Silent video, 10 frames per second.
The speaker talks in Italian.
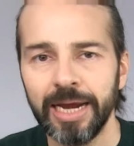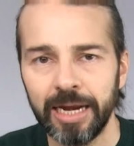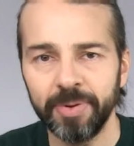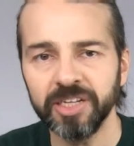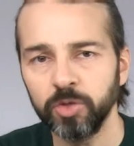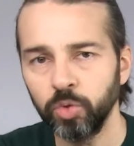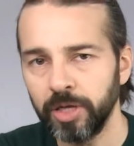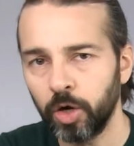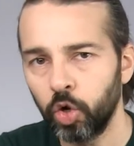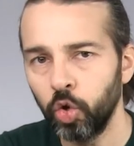La prima
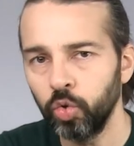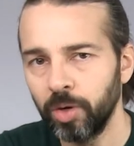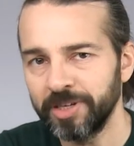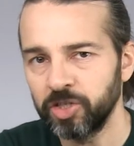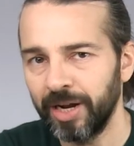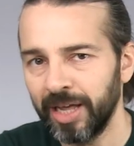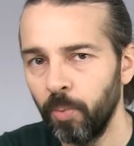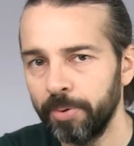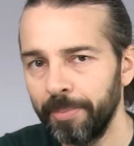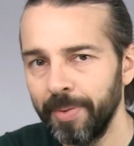seduta con una persona che ha
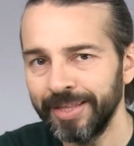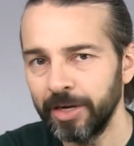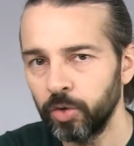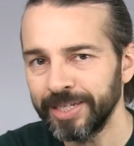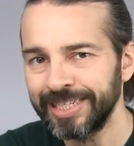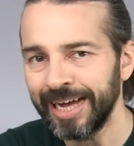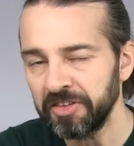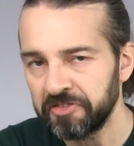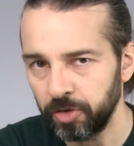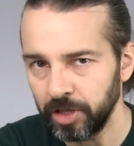un problema di anoressia è
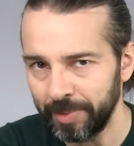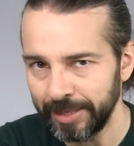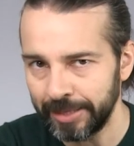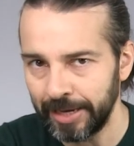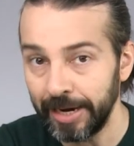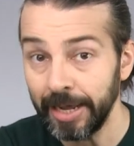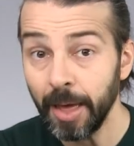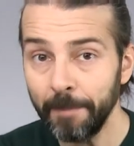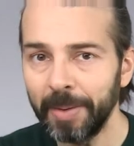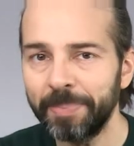fondamentale,
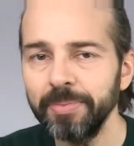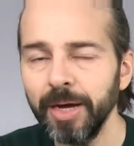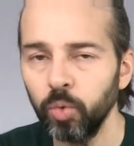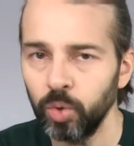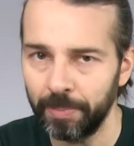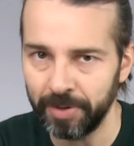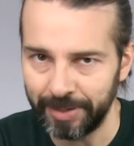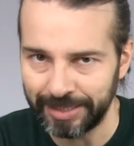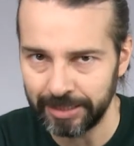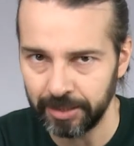ma prima una
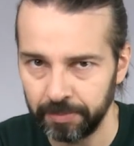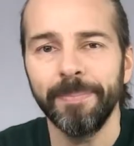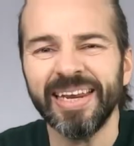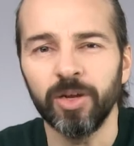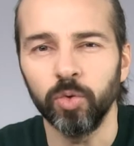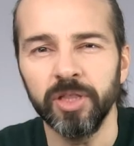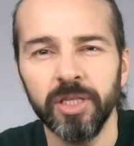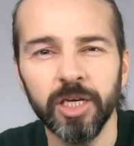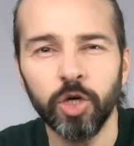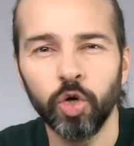premessa. Perché non
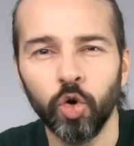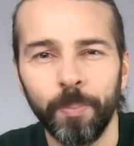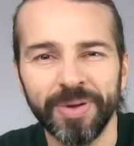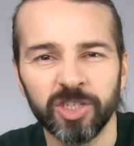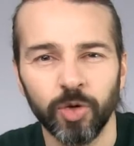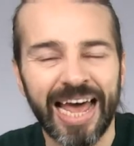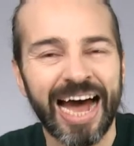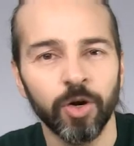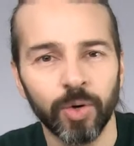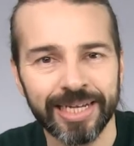dico persone
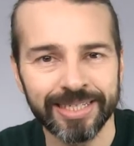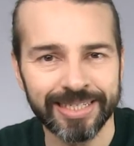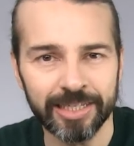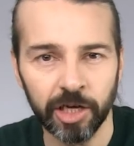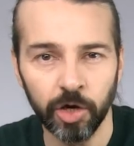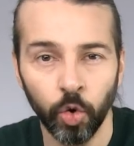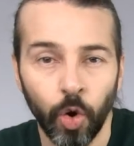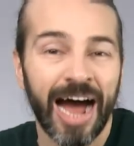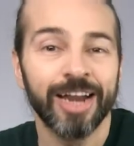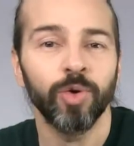anoressiche
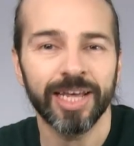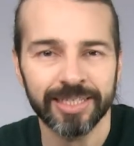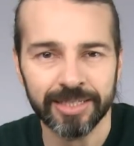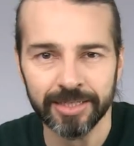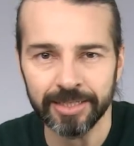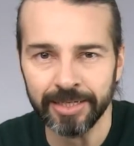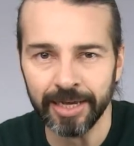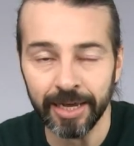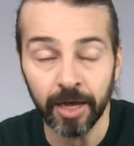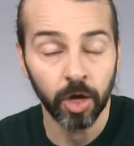o
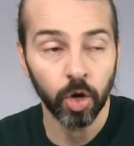anoressiche